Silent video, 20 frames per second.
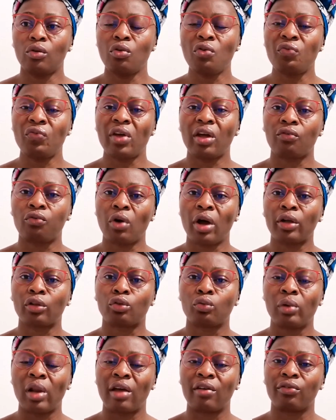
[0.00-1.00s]
lui faire
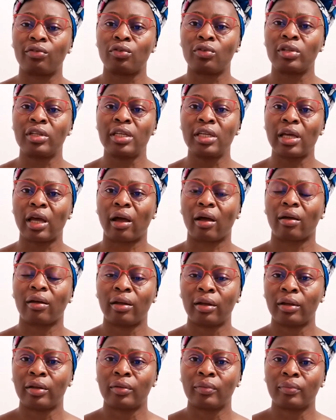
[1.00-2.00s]
voir tout l'avenir
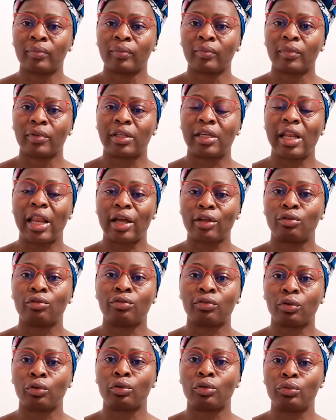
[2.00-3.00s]
qu'il a
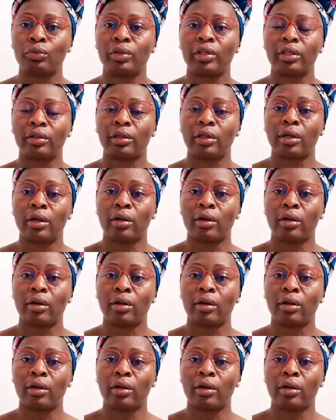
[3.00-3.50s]
devant lui.